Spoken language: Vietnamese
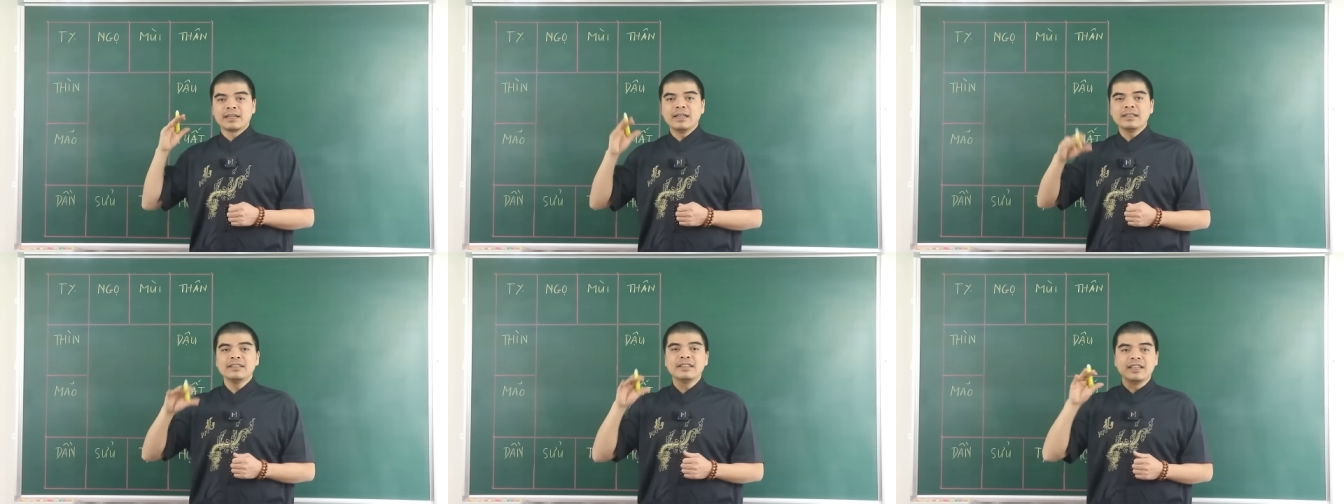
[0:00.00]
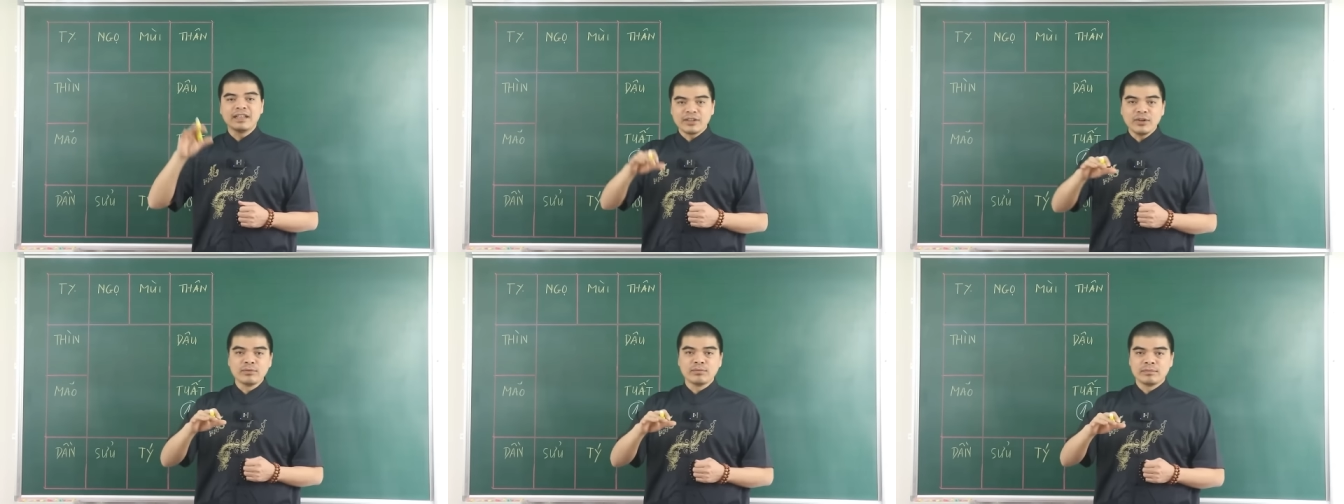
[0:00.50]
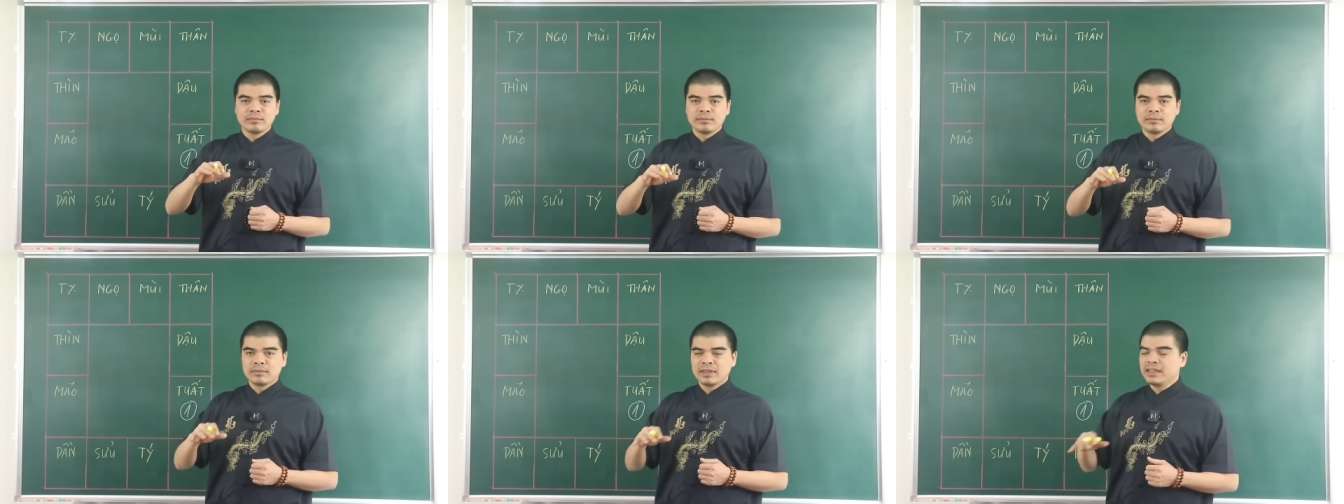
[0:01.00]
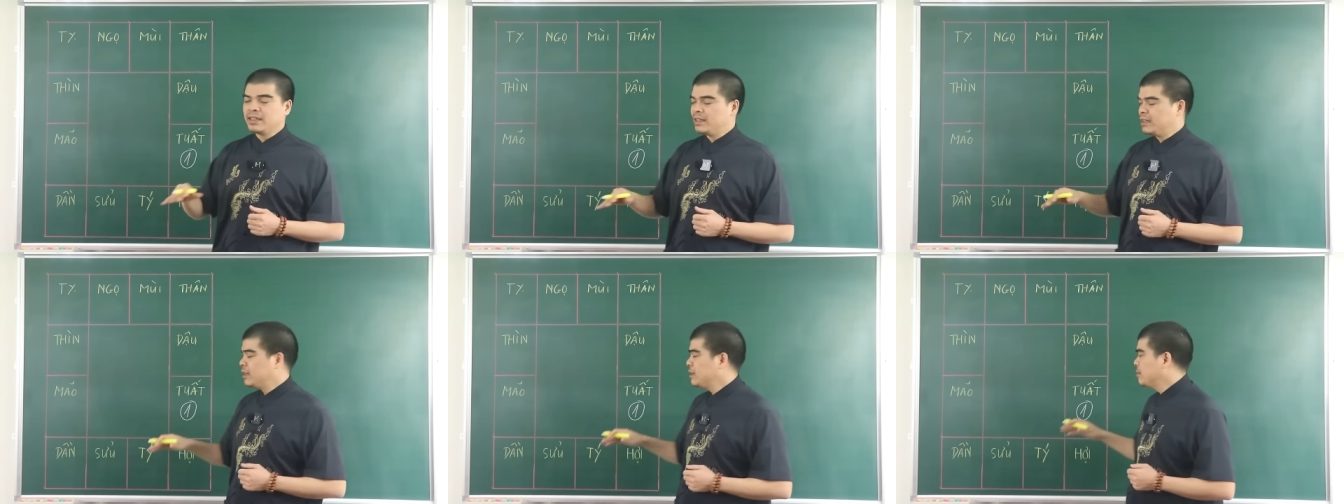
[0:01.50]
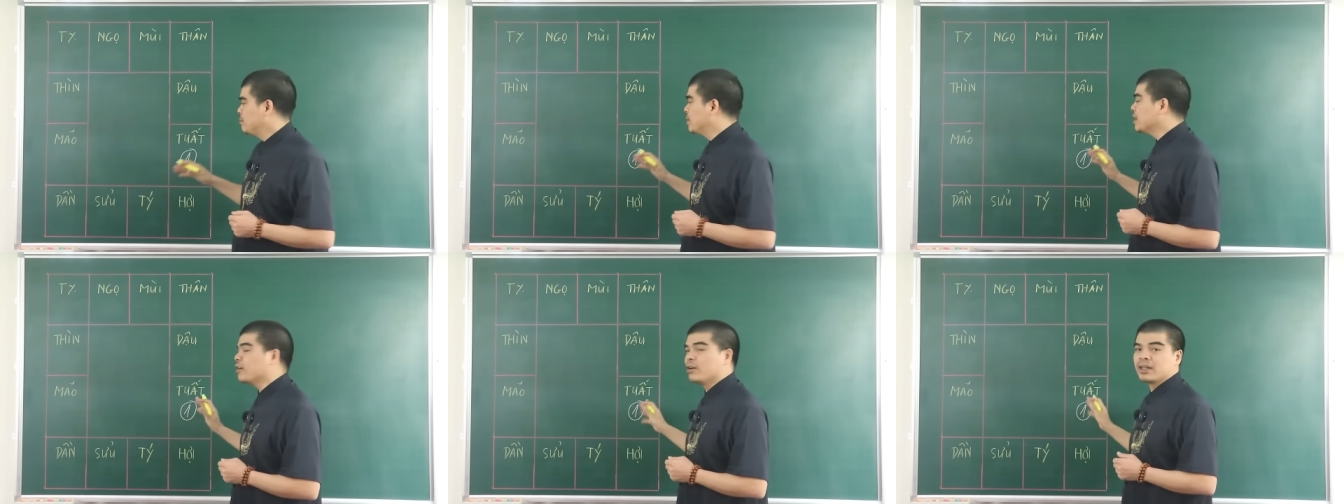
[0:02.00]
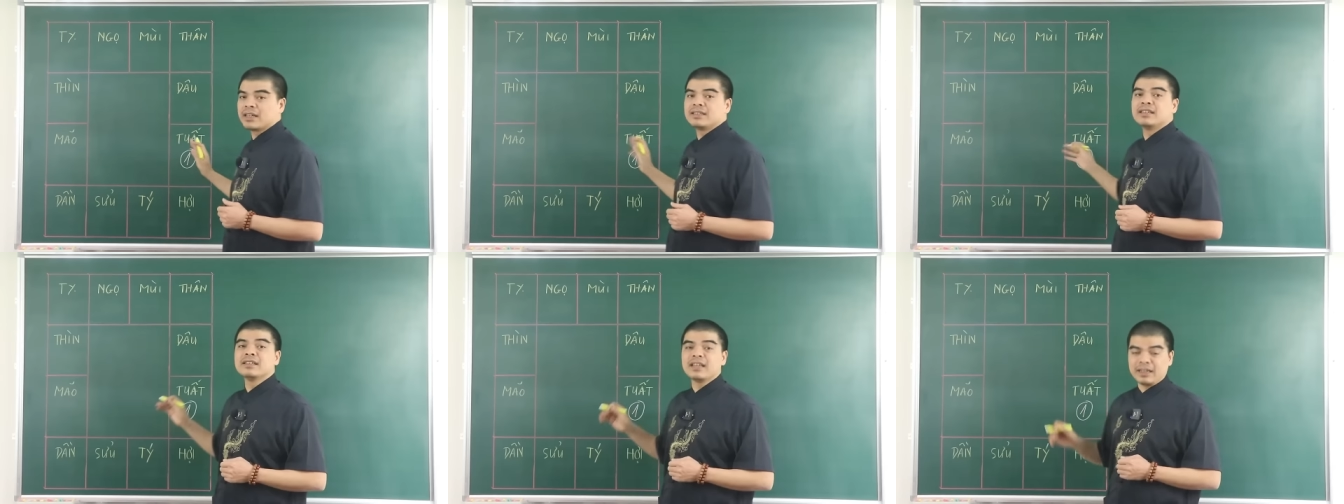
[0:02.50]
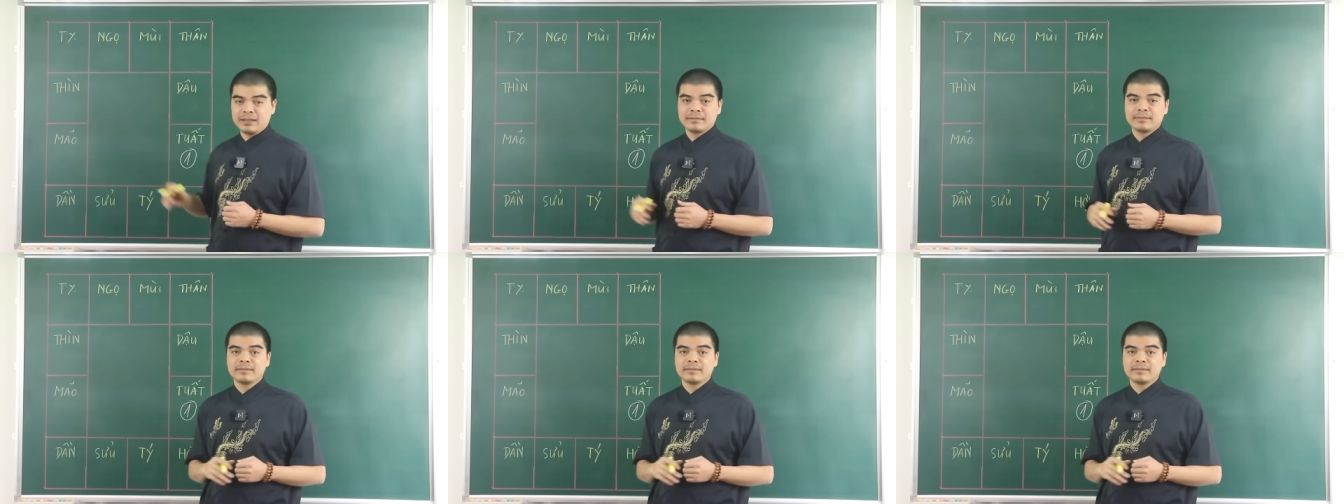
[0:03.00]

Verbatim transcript: Kiên trì đến cùng thì mới có được cái chiến thắng.